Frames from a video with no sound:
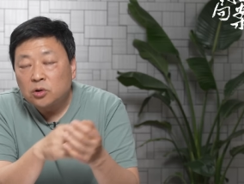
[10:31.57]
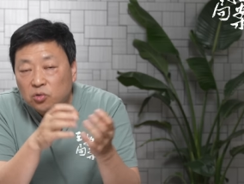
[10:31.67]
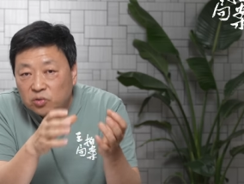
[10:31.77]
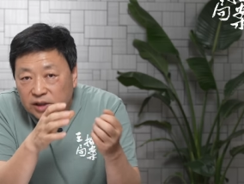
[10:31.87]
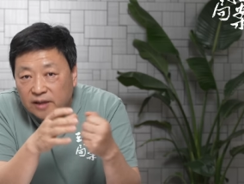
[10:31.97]

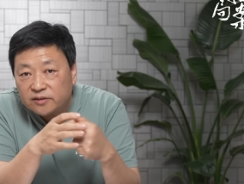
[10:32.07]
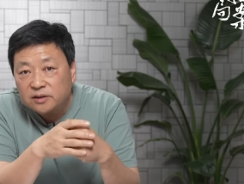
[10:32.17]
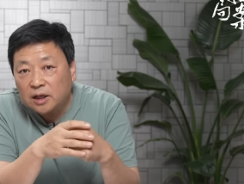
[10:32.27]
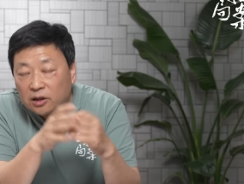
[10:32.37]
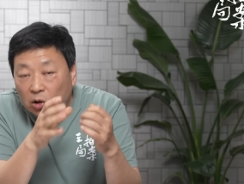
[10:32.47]
儒家
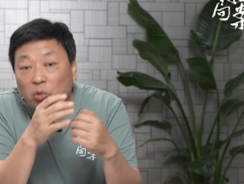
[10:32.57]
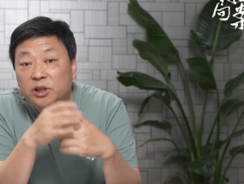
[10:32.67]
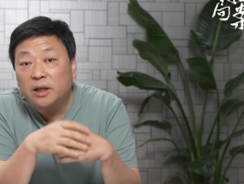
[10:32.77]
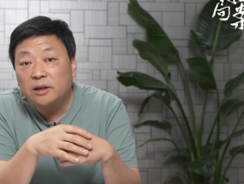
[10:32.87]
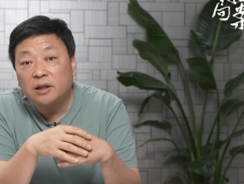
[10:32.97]
思想构
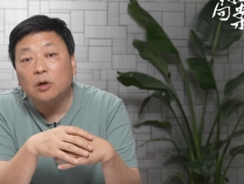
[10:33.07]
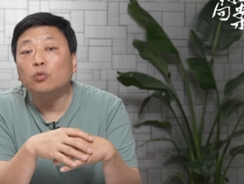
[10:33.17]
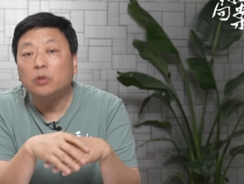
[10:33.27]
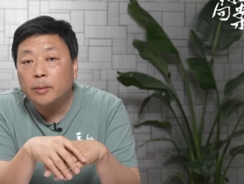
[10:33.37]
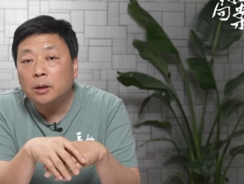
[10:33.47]
建的那个
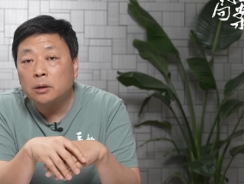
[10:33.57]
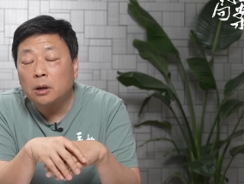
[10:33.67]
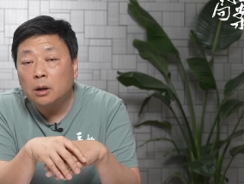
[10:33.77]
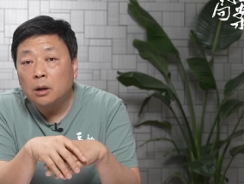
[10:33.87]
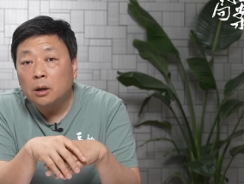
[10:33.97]
乌托邦呢？